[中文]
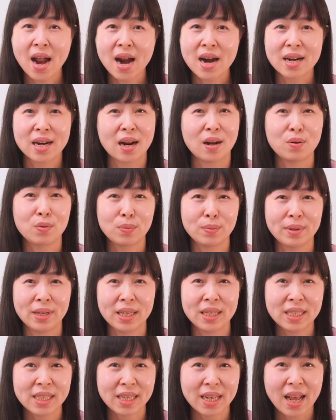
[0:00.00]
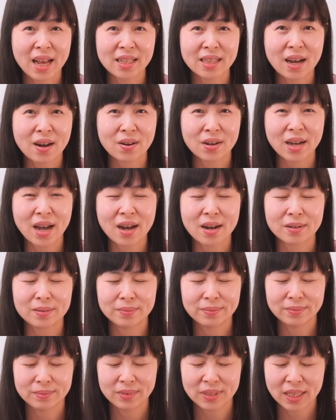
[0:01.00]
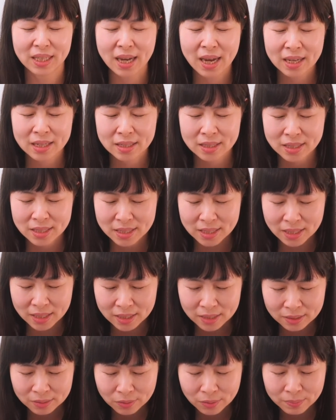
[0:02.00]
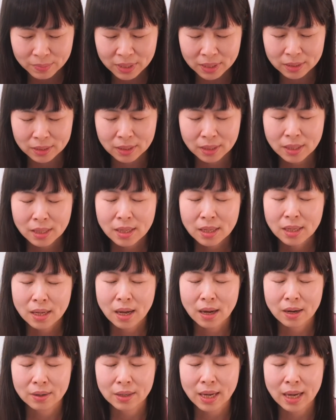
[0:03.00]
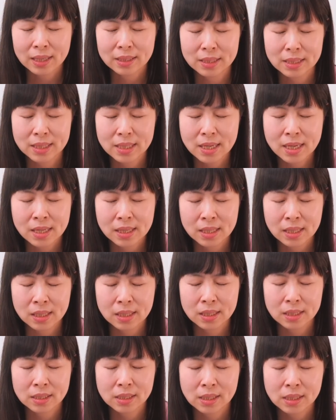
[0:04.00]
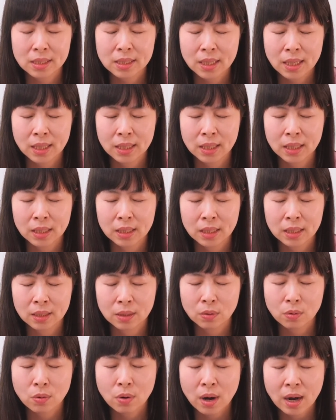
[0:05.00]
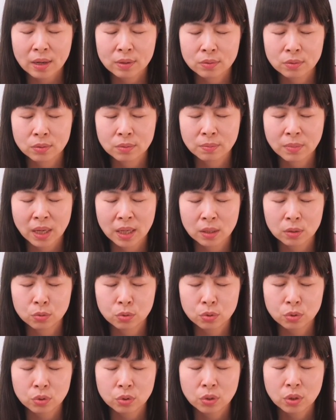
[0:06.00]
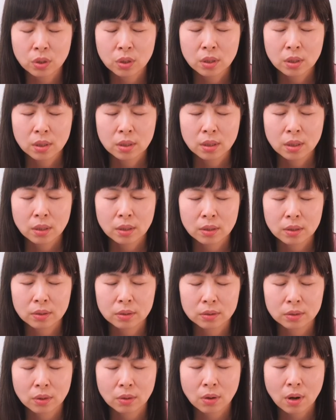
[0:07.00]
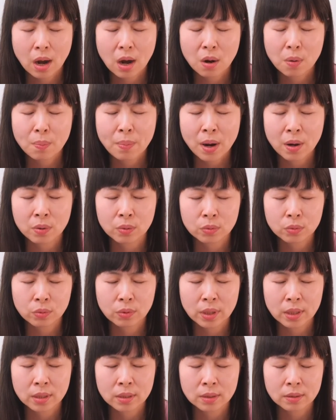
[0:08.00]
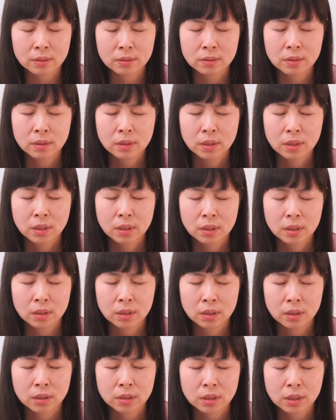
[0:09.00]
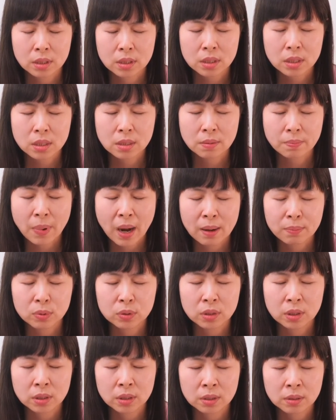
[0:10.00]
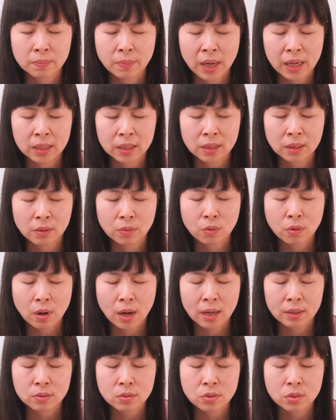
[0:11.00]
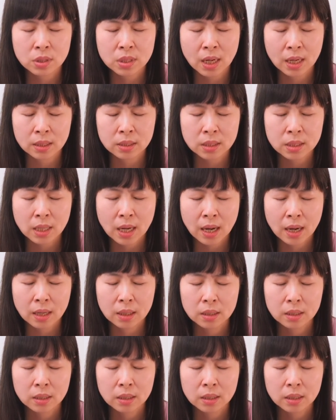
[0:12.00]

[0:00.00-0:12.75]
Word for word: 让我们一起来祷告，亲爱的神，我们好感谢你，谢谢你，你的话语每一句，哦，都好宝贵哦。呃，真是巴不得把你的话语常常，